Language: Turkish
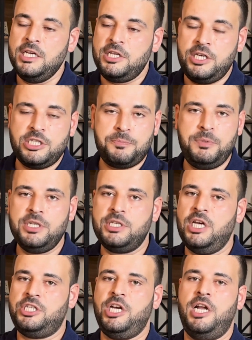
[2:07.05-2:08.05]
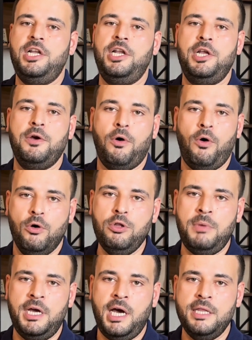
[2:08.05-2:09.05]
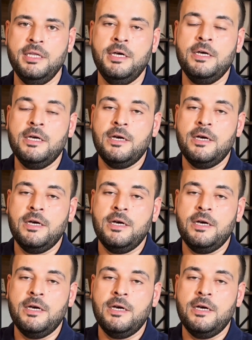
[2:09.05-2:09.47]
hiçbir geçerliliği olmayan